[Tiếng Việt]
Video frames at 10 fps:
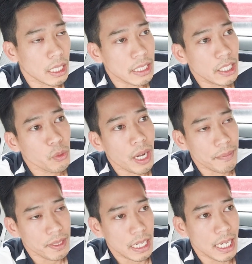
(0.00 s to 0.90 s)
sở dĩ tôi
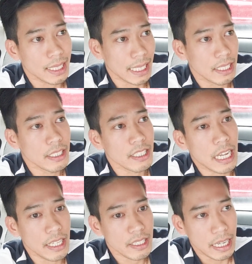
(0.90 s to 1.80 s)
làm như vậy là tại như
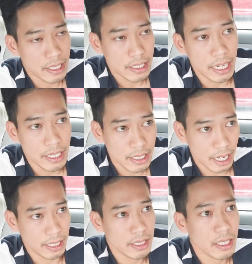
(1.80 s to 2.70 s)
vậy như vậy như vậy như
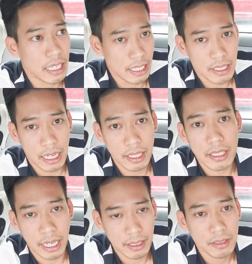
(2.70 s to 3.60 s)
vậy như vậy như vậy như
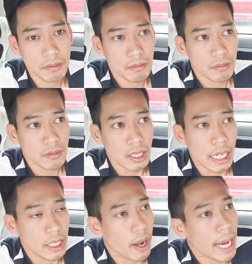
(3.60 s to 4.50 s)
vậy
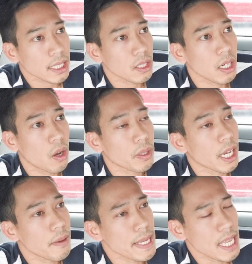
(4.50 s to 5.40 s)
thì tòa án nói là ok
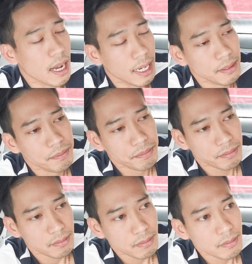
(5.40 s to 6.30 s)
bây giờ á
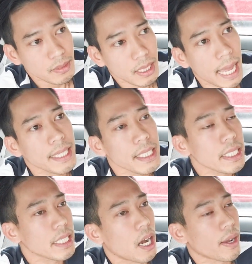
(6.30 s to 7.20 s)
anh
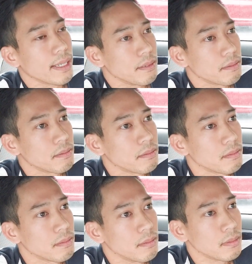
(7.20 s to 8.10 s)
giết vợ anh
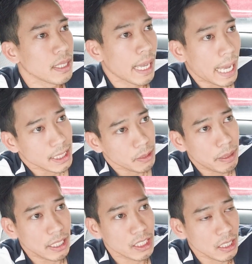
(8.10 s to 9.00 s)
anh sẽ
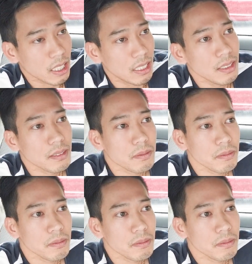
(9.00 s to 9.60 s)
bị xử tử